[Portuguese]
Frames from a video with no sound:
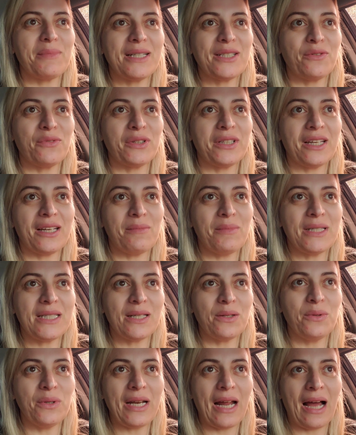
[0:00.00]
mas eu vou ter que me
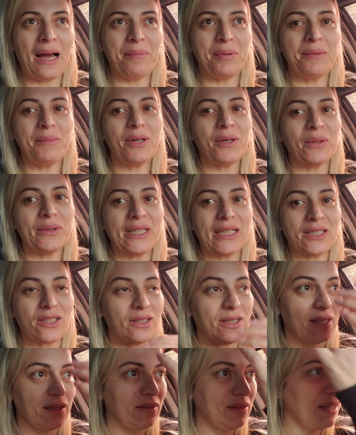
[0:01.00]
segurar para me contar só
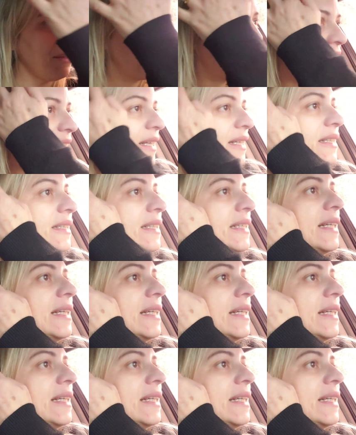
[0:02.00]
segunda-feira.